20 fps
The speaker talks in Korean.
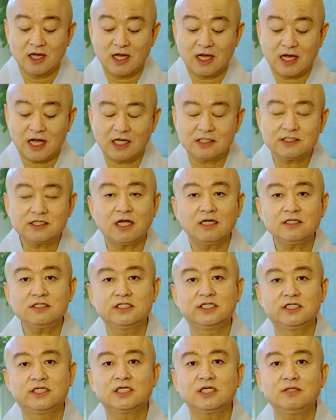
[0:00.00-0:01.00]
항상
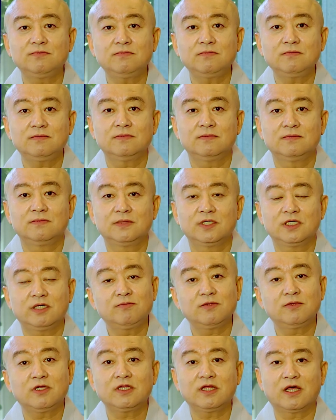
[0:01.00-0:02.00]
지금
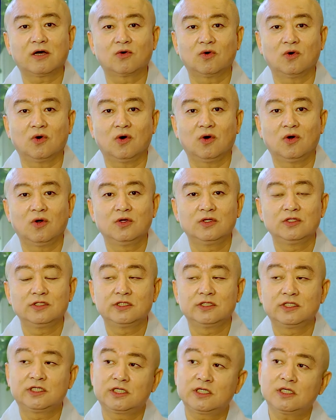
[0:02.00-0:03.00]
힘들다고
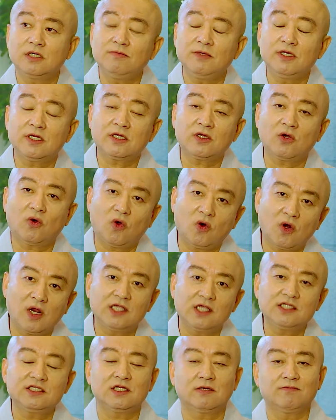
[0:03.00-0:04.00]
지금 이렇게
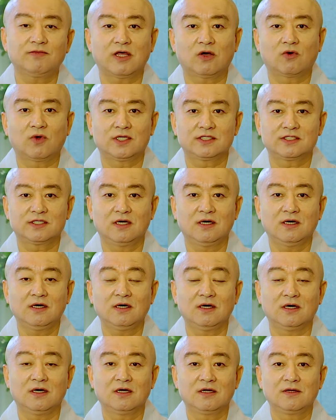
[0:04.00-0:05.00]
혼란스럽다고
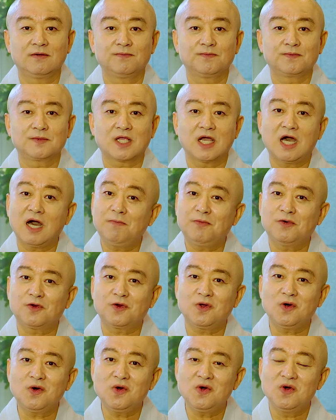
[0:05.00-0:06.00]
해서
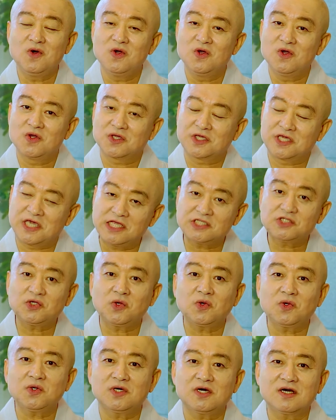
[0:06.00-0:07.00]
앞으로
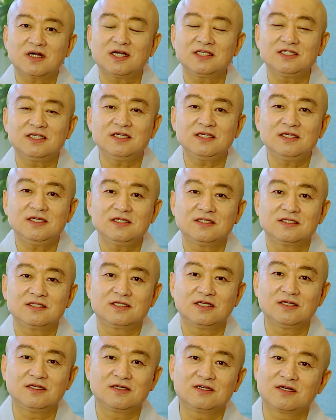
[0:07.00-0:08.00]
계속 끝까지
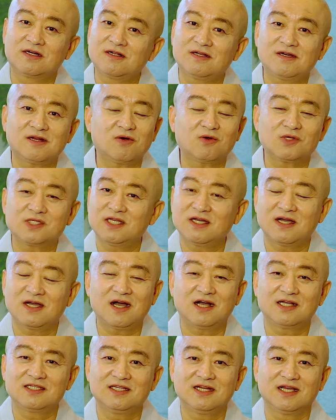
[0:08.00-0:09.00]
저는 그럴 거라고
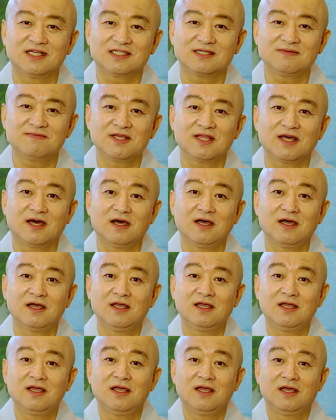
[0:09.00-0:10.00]
생각하지는 않습니다.
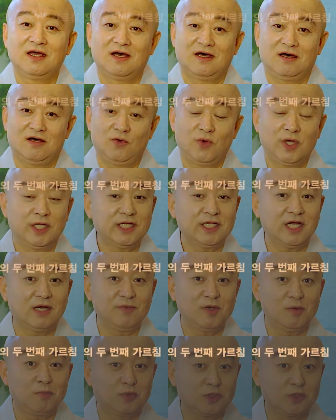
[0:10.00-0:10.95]
어, 왜냐하면